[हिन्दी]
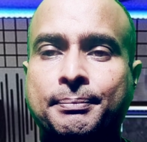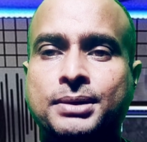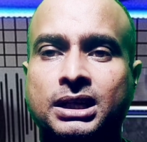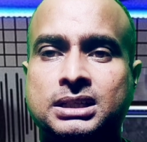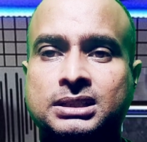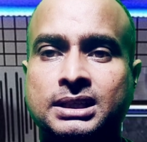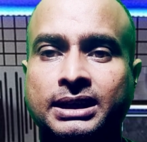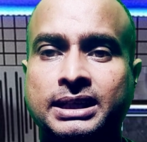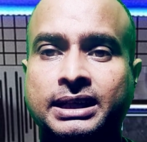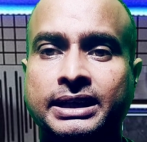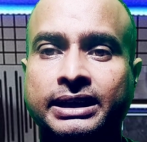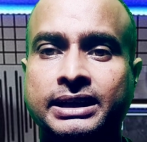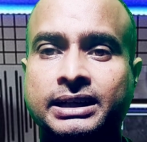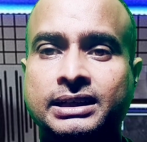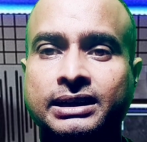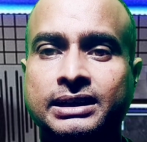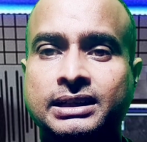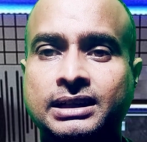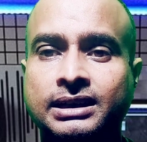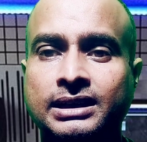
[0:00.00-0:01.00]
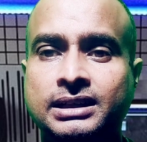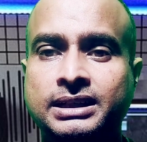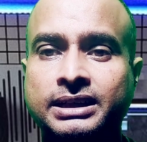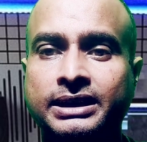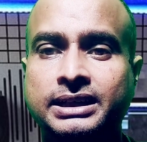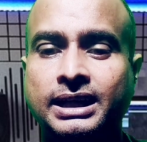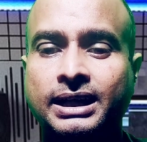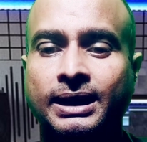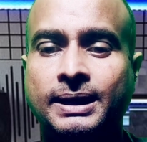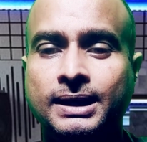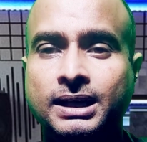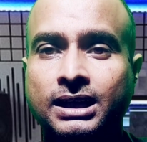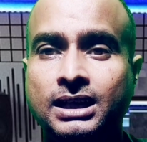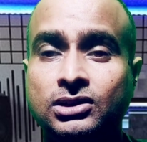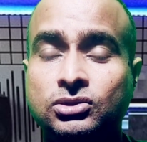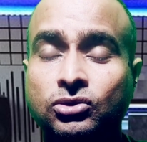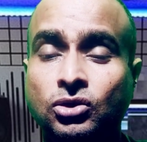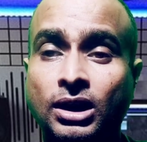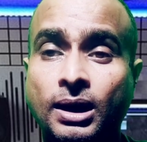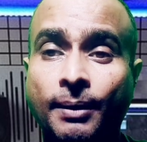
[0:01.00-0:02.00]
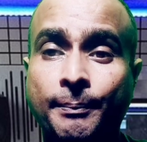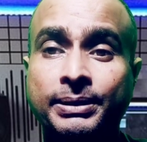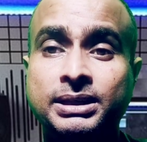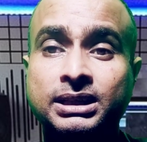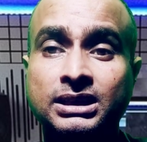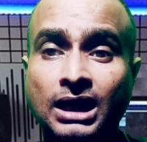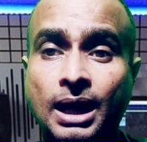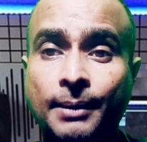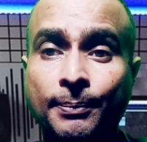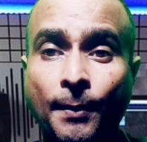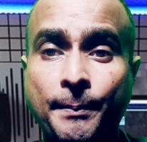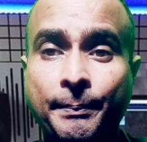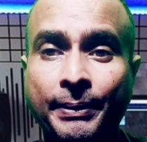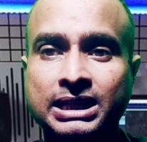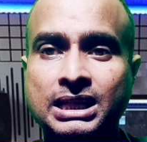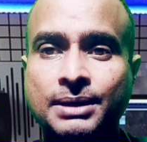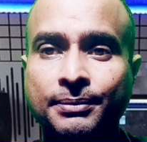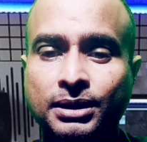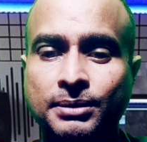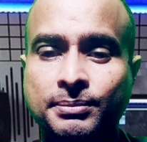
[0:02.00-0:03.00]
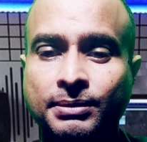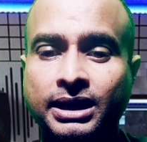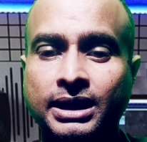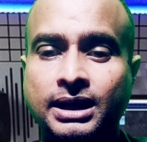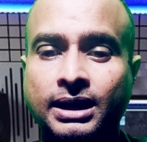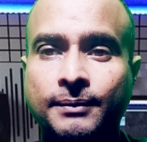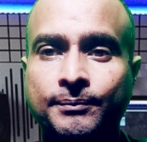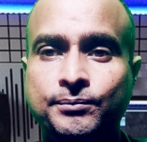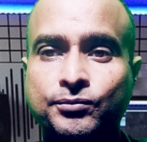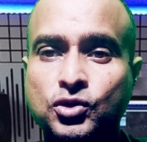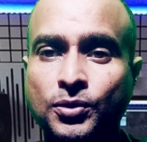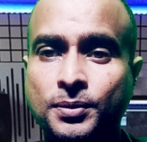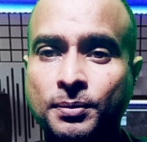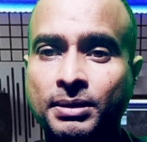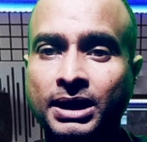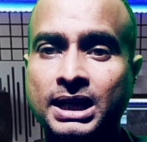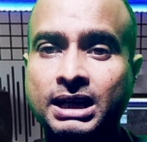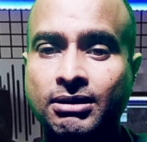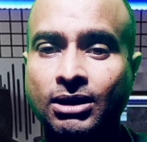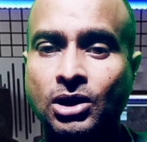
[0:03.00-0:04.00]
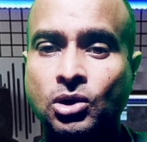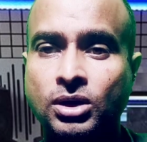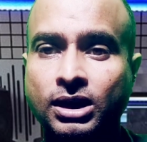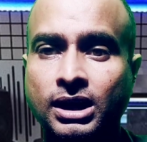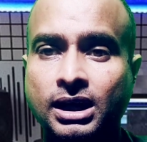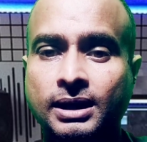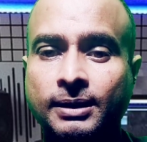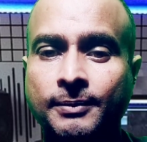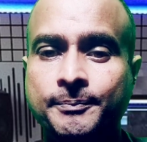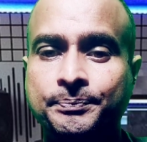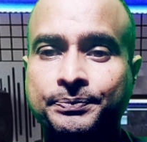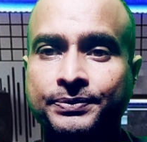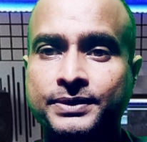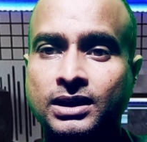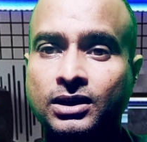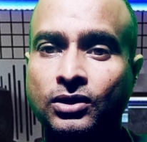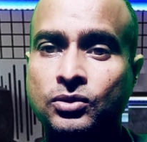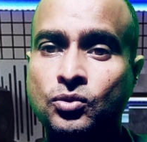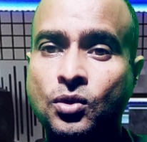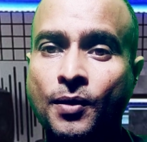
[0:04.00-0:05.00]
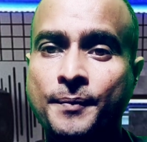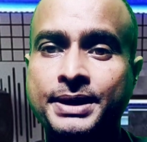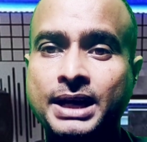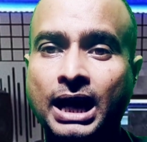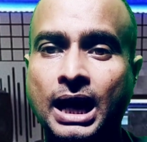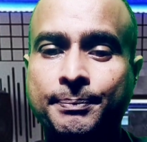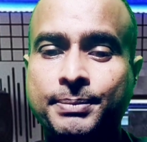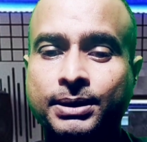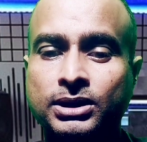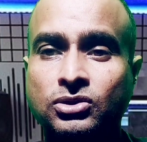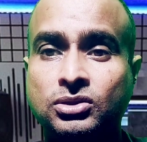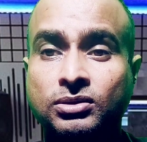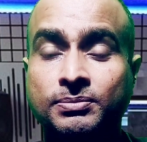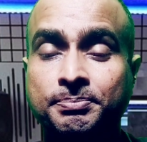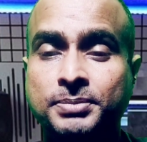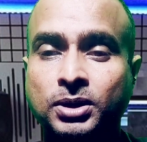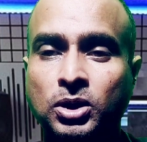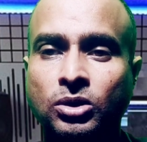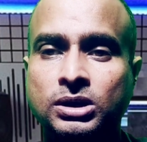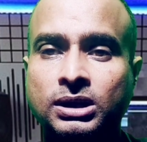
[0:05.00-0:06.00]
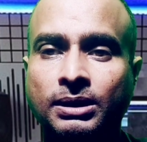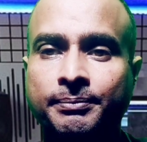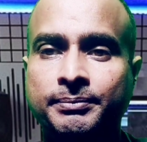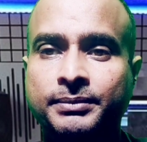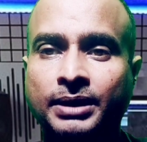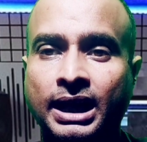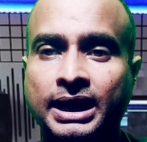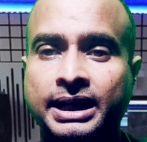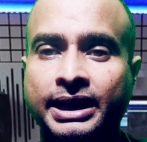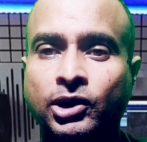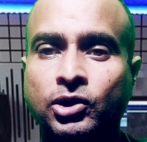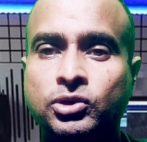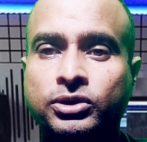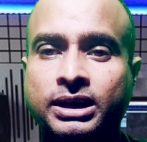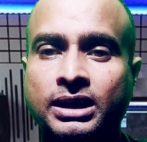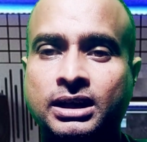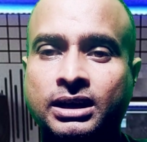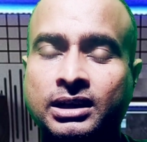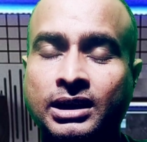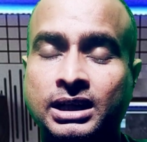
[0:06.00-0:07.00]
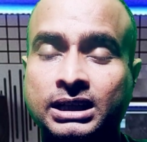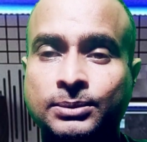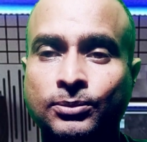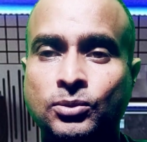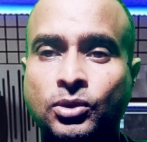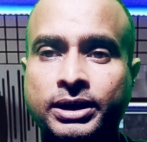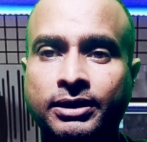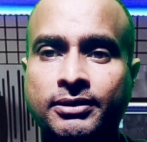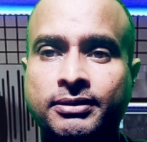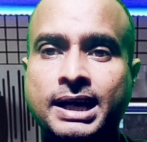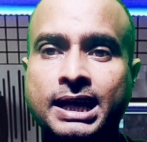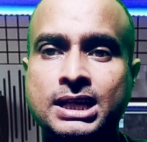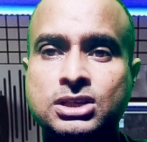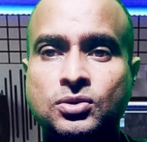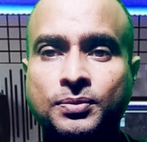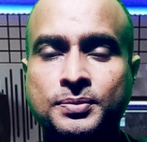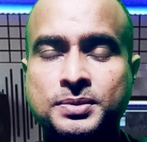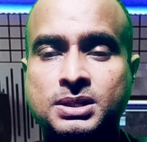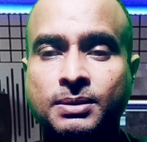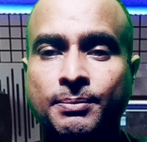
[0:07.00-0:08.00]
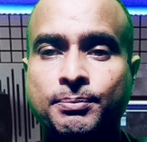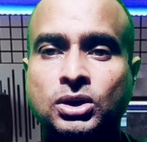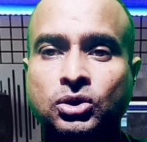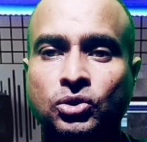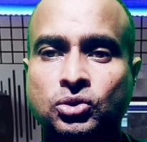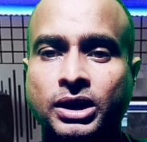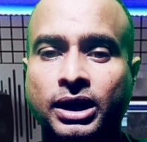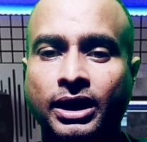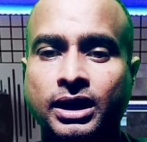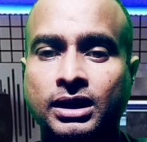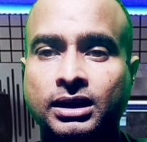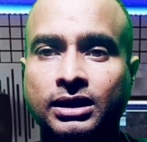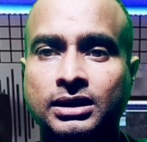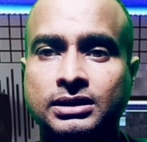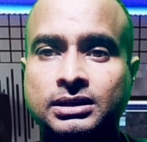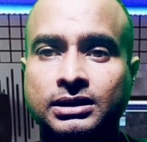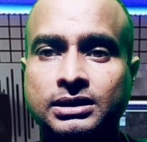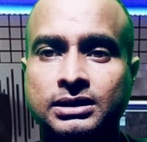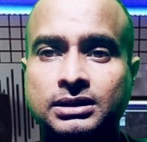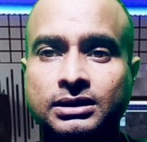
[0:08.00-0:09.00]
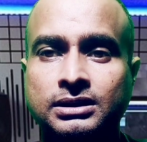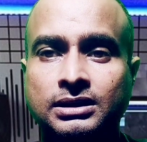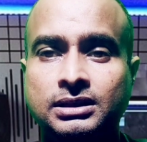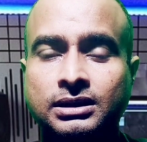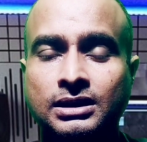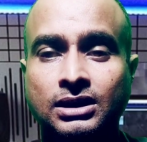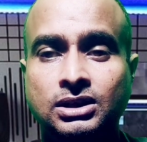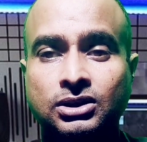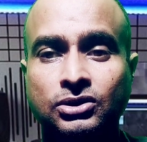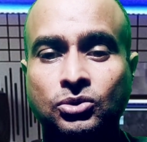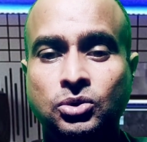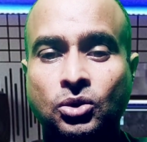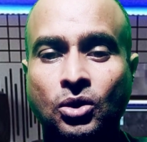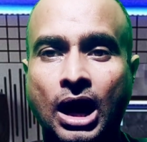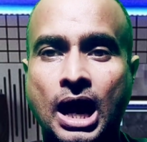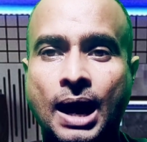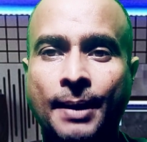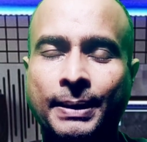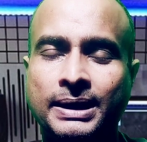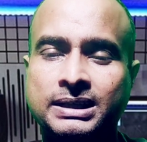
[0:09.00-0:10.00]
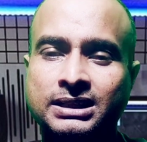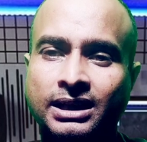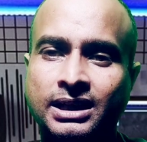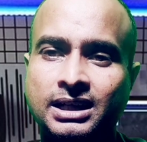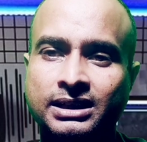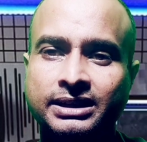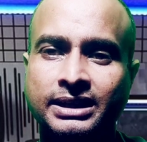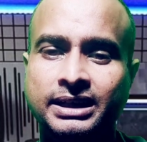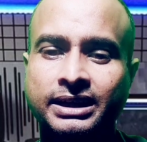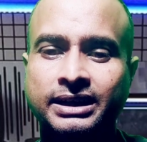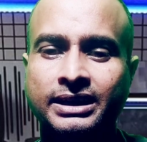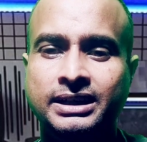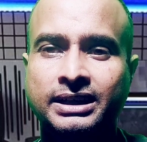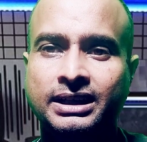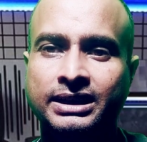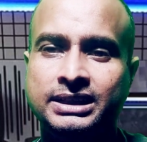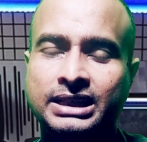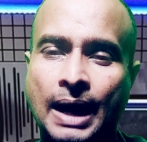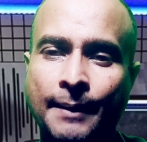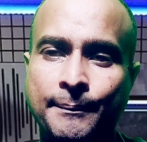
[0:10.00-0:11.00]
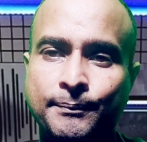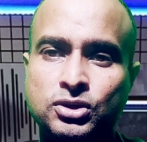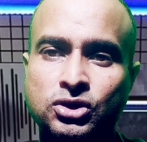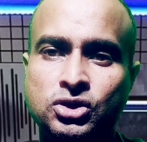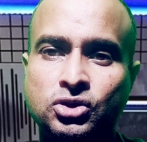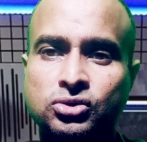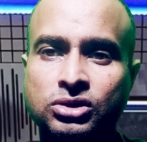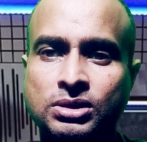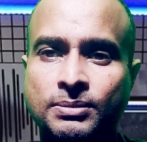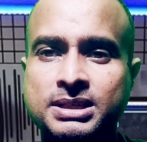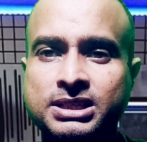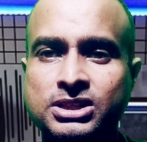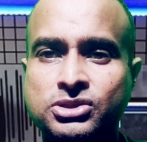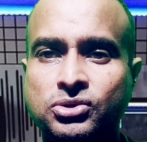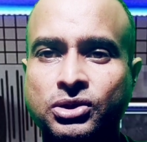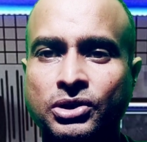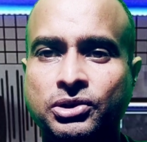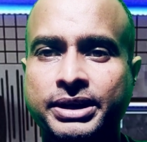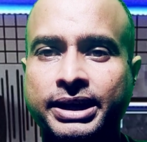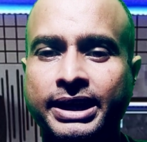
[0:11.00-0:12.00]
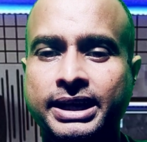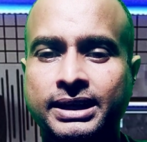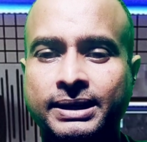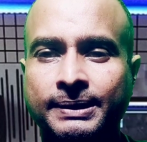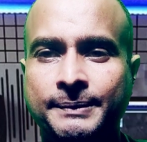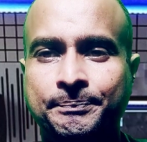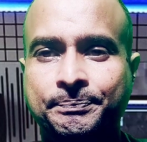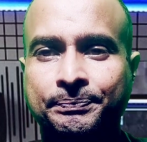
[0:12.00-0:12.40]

आप कर सकेंगे ठीक है तो नब्बे दिन तक आपको पैसा भी नहीं मिलेगा जो भी मिलने वाला होगा ना वो भी आपका जो बिल्कुल एकदम द एंड हो जाएगा खत्म होगा एडवर्टाइज वो भी सब बंद हो जाएगा तो आप आशा करते हैं कि आप इसी को समझ चुके होंगे